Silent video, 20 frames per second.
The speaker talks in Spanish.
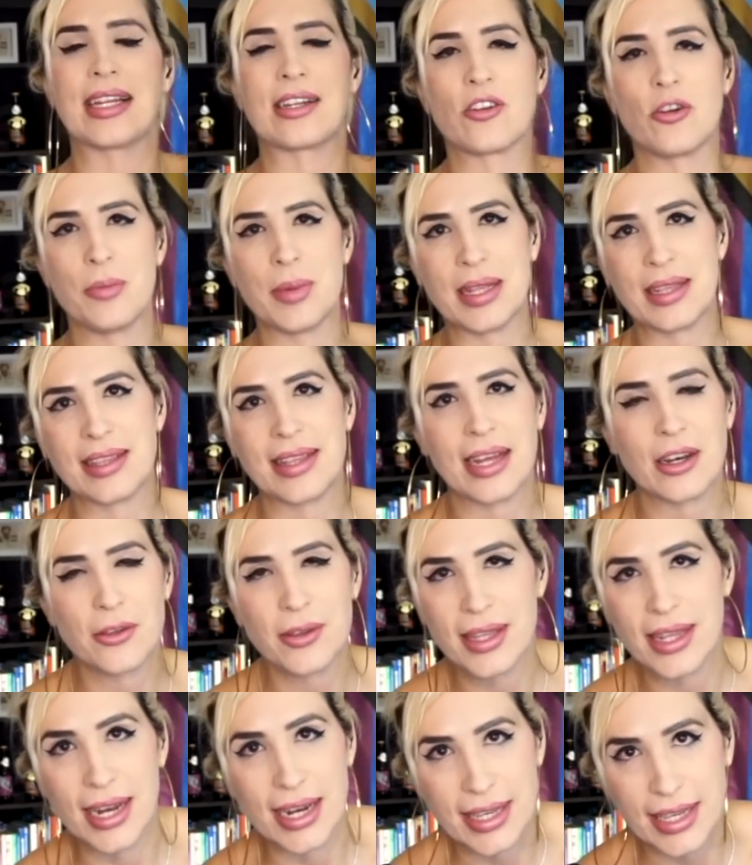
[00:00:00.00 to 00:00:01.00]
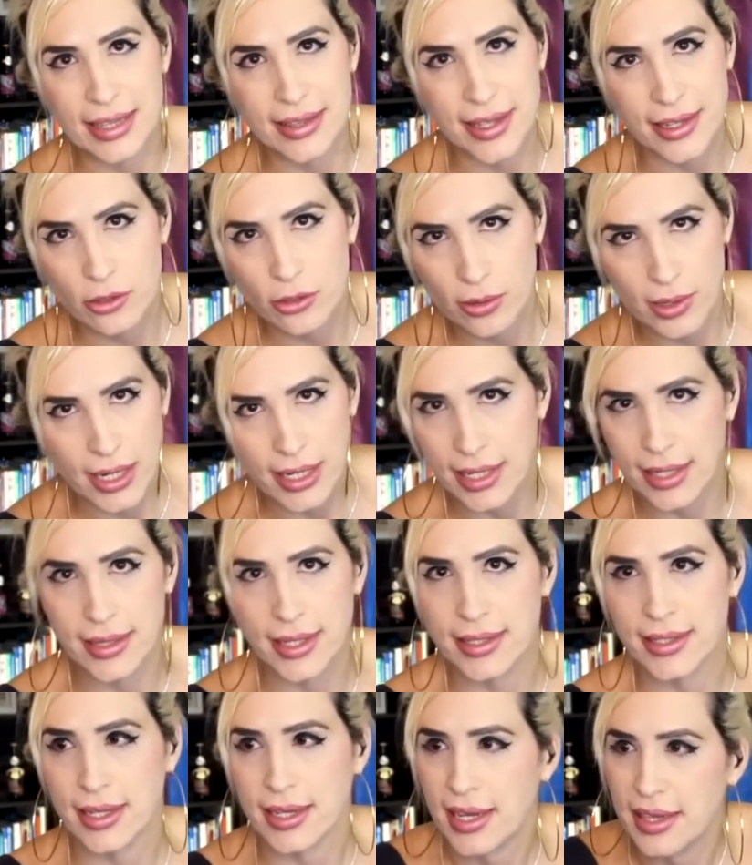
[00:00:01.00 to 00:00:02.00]
el comentario del arquitecto o la
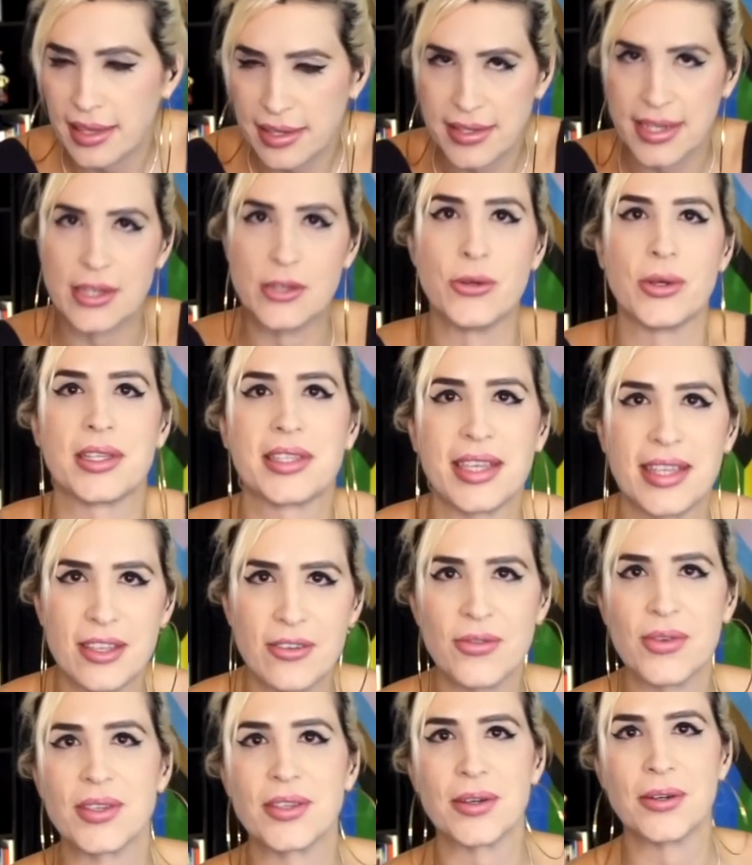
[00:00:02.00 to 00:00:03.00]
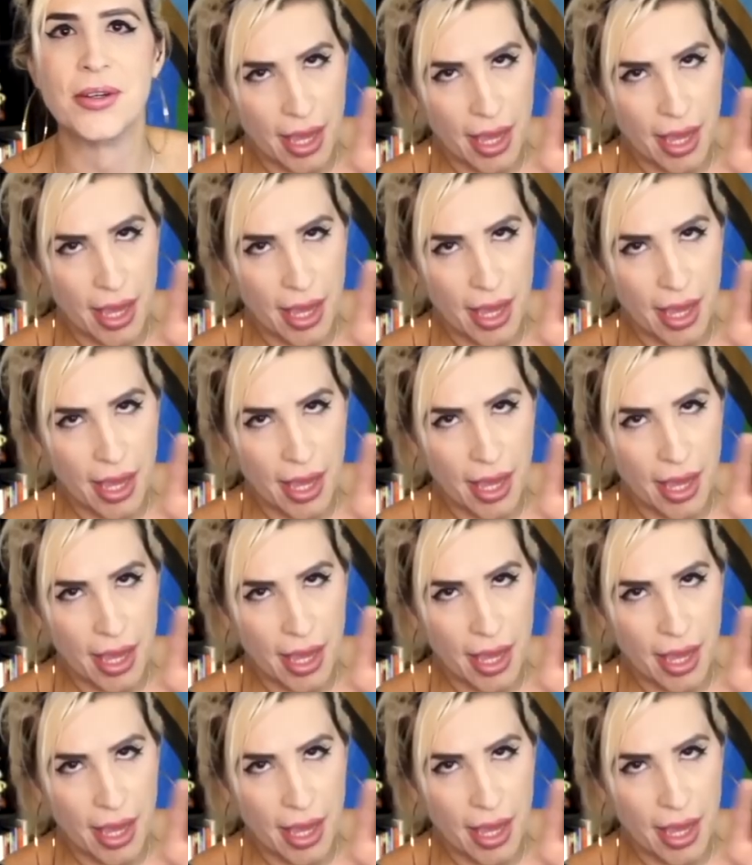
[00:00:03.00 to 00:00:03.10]
arquitecta que diseñó ese edificio.